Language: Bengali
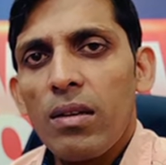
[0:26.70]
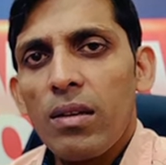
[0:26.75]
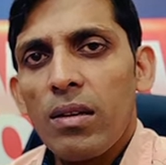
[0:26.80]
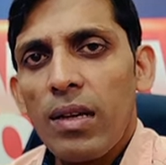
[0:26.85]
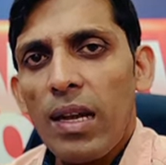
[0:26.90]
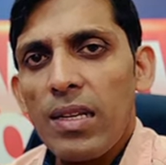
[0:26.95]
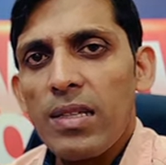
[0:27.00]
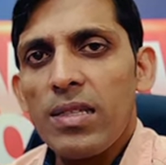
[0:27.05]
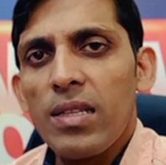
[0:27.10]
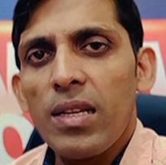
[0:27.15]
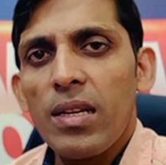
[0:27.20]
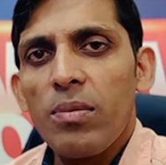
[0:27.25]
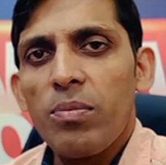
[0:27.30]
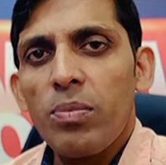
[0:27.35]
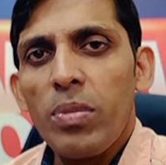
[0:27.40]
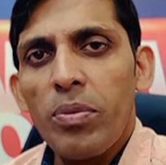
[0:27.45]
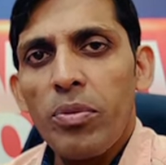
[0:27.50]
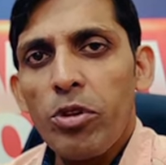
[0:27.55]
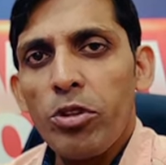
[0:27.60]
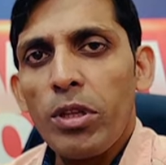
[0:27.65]
রাজ্যের
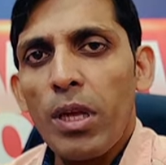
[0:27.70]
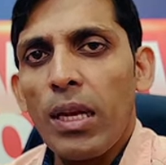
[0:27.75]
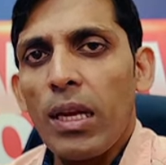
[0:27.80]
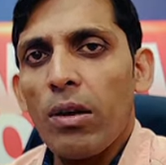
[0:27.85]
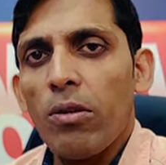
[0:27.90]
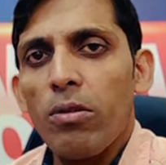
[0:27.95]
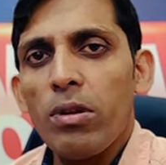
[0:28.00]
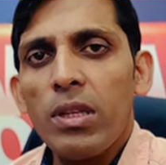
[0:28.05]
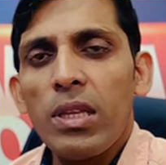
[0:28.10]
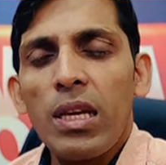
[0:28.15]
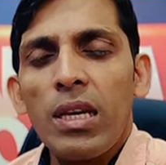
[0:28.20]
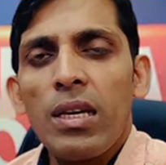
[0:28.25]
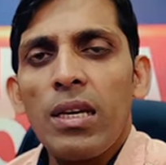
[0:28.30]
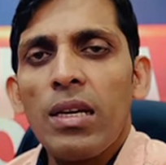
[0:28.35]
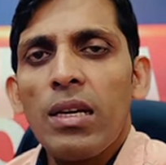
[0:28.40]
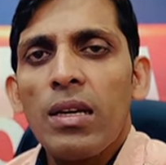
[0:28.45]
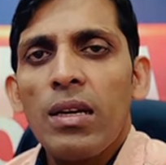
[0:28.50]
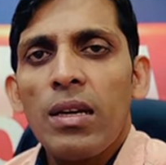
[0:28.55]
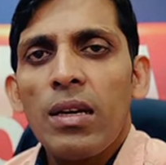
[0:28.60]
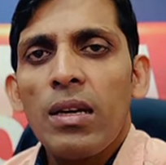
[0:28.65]
বিভিন্ন থানাগুলি থেকে
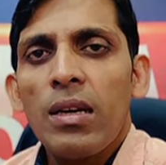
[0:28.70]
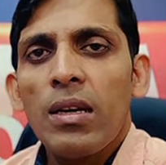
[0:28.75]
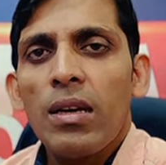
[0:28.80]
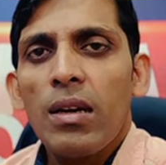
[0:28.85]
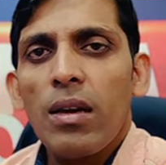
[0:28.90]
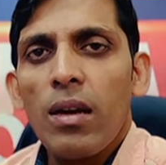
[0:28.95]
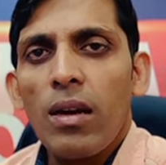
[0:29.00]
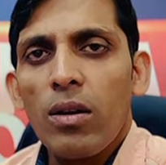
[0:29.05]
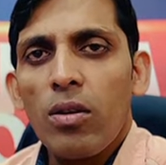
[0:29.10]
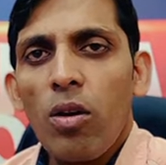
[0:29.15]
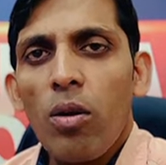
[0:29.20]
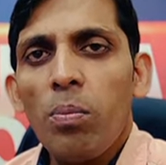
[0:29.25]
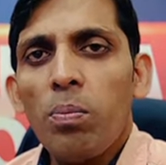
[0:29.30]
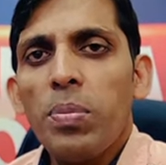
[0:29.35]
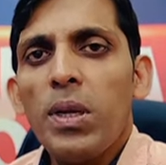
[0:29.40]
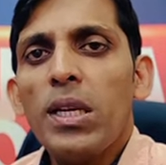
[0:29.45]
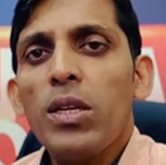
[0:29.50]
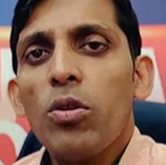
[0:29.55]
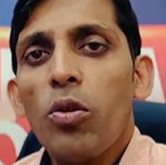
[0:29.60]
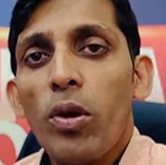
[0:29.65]

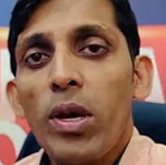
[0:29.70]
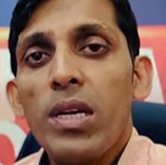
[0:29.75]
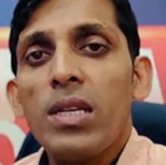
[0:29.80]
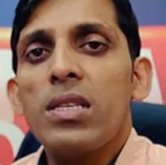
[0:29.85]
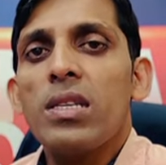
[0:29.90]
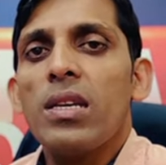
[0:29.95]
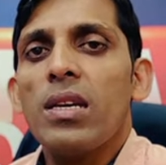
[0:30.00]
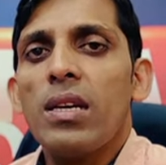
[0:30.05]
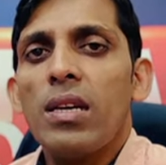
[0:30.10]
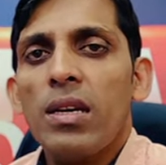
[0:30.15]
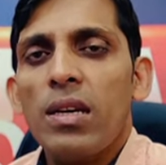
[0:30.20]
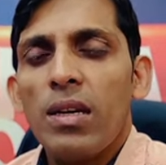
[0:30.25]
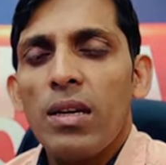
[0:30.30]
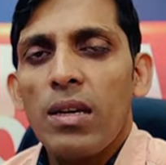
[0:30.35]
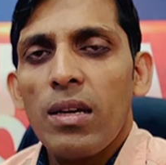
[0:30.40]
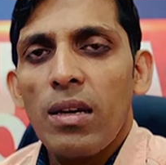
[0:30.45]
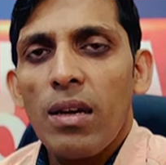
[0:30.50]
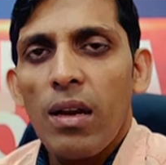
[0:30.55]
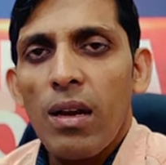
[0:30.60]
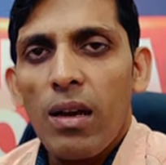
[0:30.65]
কমপ্লিট হয়েছে
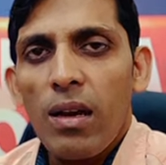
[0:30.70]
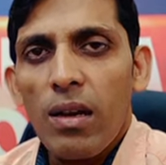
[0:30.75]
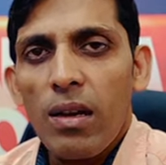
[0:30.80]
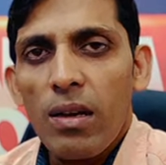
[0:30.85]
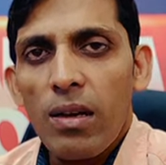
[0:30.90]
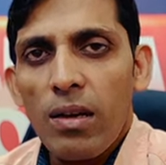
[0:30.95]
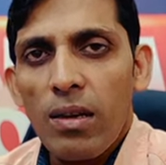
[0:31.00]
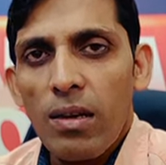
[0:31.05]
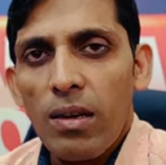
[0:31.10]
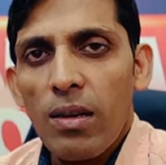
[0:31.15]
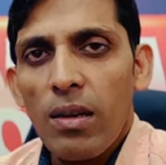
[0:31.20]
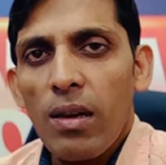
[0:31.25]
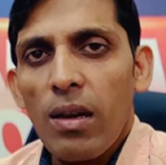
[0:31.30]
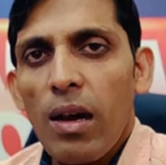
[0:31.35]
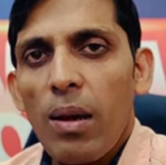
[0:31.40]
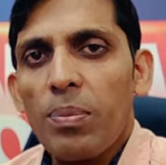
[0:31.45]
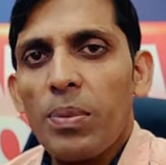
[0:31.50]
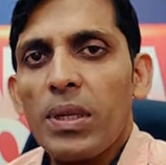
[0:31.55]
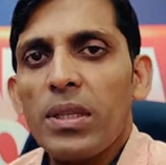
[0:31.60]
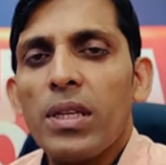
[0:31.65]

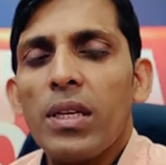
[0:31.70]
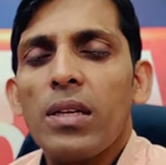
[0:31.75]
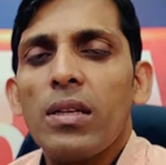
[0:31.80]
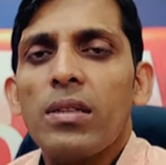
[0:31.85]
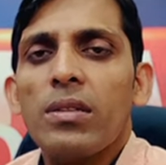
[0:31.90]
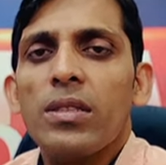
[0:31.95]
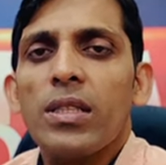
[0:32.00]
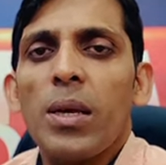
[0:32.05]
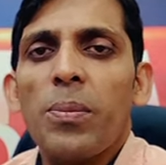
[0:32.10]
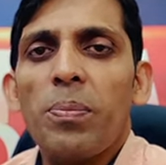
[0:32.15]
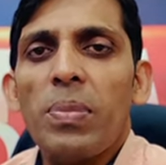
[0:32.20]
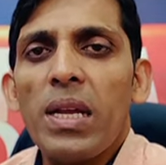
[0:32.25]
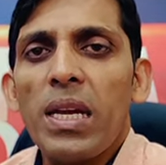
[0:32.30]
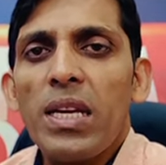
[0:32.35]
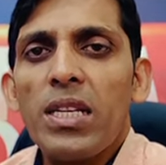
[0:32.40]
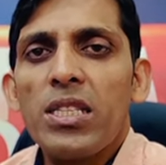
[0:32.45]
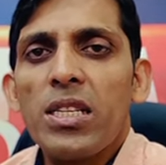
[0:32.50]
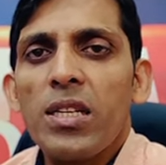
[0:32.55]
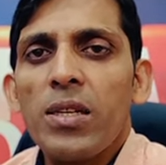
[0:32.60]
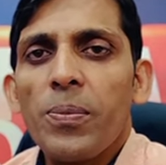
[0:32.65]
আপনাদের যে
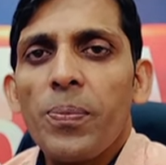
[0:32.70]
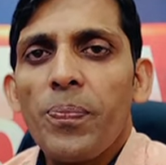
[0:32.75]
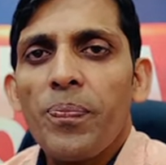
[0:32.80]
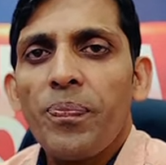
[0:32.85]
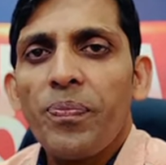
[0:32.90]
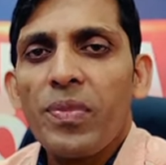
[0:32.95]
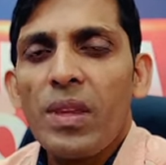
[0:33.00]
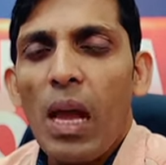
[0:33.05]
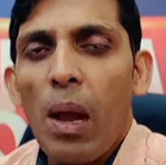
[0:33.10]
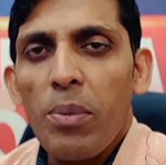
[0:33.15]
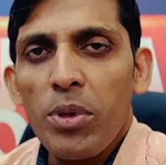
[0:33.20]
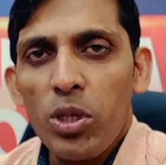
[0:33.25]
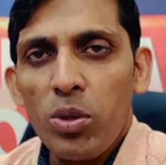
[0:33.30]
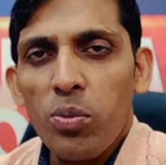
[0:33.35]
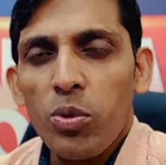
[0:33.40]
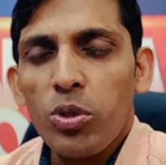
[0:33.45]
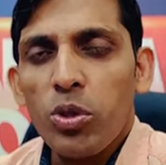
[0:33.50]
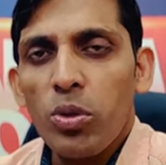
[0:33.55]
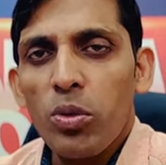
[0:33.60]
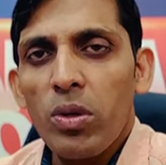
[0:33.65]
অ্যাপ্লিকেশন
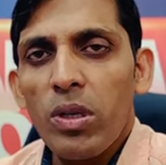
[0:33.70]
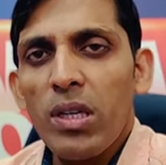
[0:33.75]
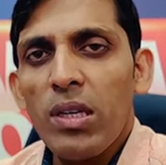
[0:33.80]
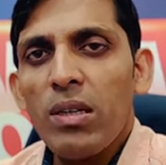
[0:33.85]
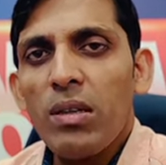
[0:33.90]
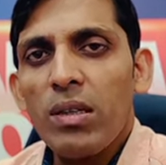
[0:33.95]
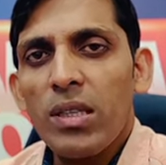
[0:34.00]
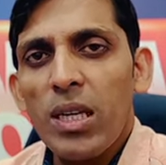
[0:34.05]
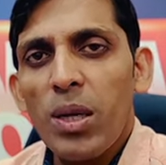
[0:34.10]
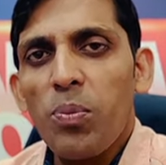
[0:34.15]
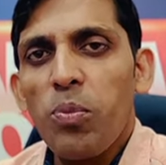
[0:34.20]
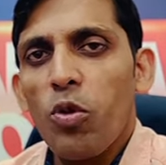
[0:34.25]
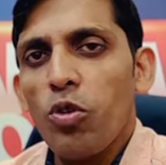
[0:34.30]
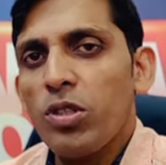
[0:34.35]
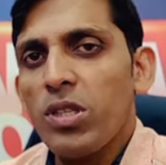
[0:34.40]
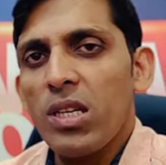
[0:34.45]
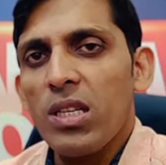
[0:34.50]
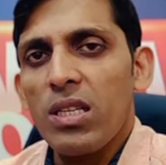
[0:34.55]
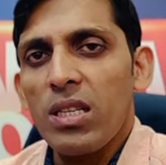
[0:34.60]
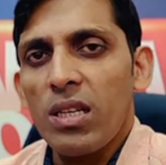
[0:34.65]
আবেদনপত্রগুলি গিয়ে
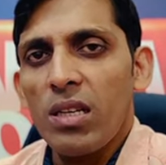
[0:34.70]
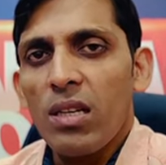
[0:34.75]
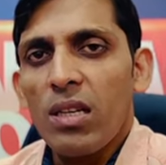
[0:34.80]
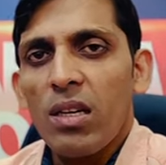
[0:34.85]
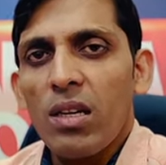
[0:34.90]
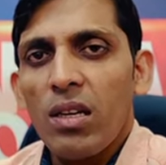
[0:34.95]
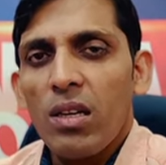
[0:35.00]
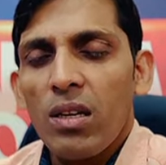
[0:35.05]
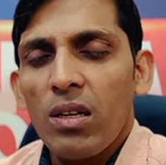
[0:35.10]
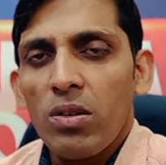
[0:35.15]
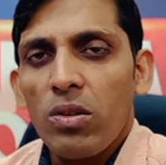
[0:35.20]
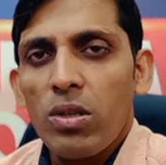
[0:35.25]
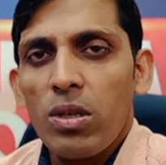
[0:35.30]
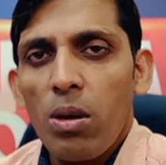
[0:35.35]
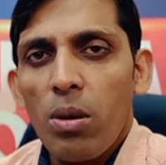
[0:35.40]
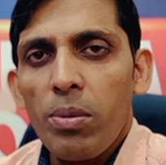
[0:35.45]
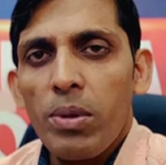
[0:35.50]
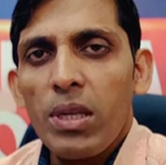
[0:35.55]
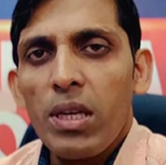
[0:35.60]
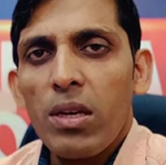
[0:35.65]
পৌঁছেছে তো
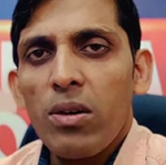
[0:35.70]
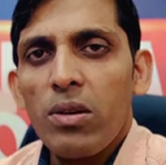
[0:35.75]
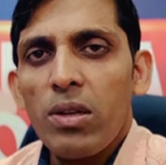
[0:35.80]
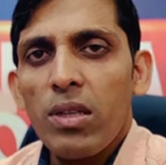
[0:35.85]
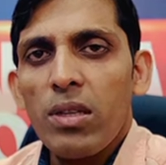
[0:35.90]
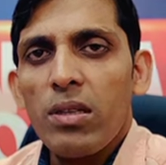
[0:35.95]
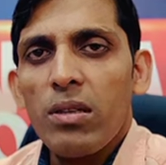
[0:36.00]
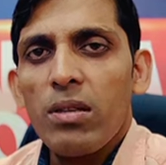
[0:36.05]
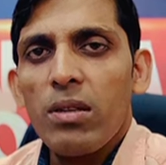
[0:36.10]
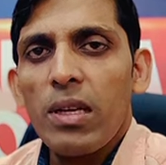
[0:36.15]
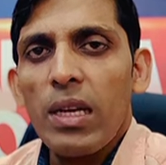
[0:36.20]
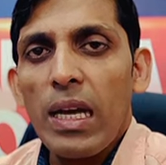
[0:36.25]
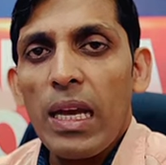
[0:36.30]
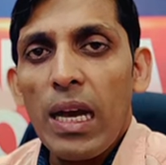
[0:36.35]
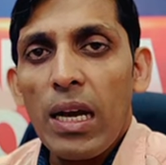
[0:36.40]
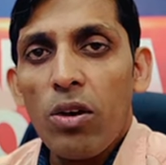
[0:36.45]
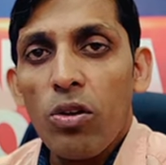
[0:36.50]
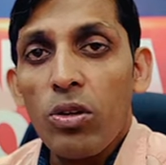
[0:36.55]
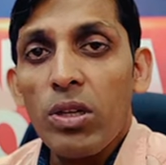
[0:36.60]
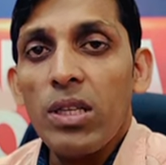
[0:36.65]
স্বাভাবিক কারণেই
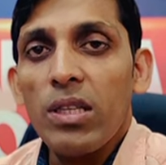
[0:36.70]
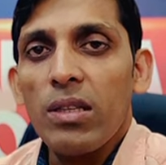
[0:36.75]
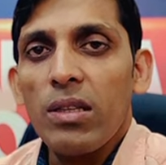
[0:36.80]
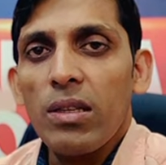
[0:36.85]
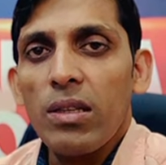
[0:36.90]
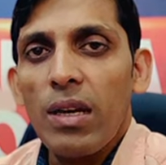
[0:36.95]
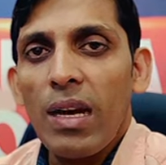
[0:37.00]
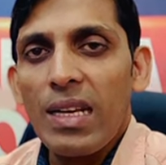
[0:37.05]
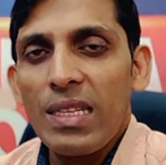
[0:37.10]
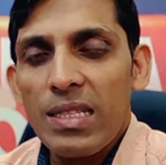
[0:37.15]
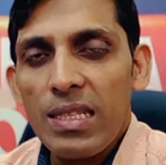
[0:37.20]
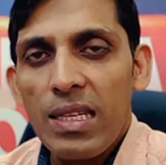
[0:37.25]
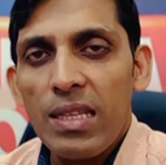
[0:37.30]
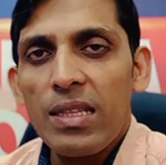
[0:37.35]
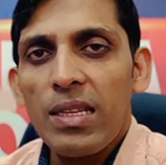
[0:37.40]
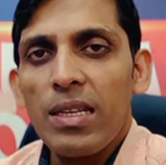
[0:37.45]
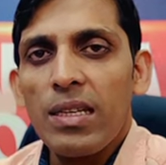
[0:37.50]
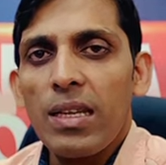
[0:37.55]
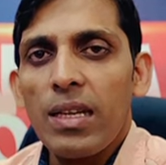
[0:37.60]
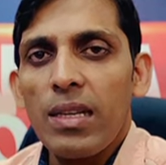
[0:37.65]
এখনই আজকের
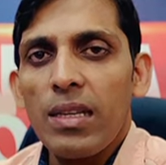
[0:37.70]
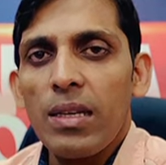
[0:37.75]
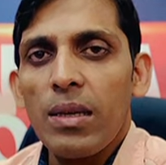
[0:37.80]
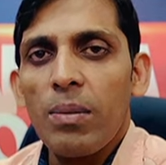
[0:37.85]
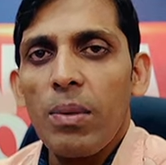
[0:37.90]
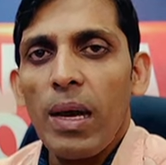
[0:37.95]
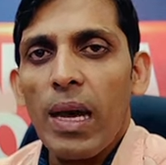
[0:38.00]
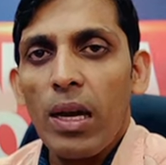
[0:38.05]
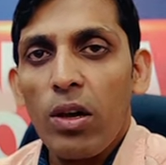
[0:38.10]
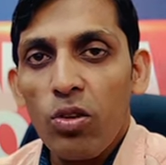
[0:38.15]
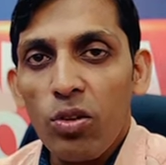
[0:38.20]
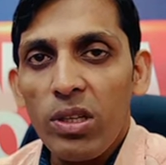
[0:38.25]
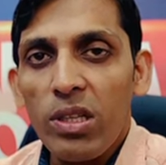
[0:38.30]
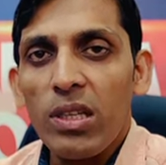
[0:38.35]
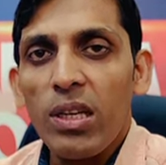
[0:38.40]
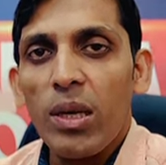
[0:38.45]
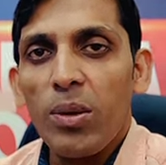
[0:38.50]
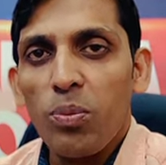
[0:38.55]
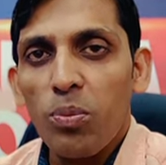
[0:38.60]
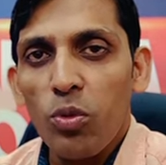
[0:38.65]
দিনে দাঁড়িয়ে বা এখনই
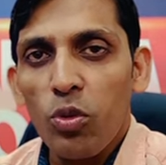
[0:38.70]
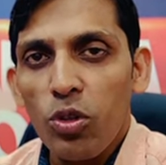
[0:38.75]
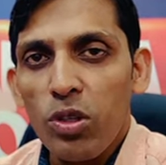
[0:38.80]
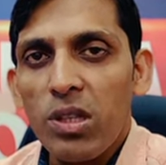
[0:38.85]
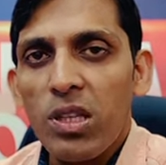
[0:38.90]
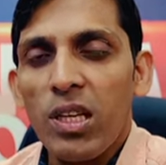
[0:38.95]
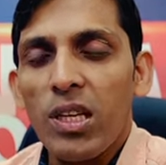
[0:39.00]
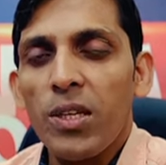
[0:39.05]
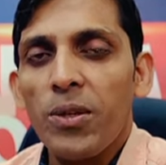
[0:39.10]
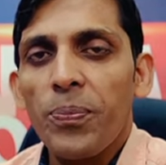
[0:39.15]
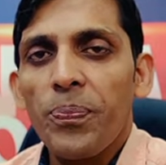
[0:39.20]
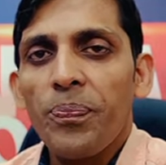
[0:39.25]
এই মুহূর্তেই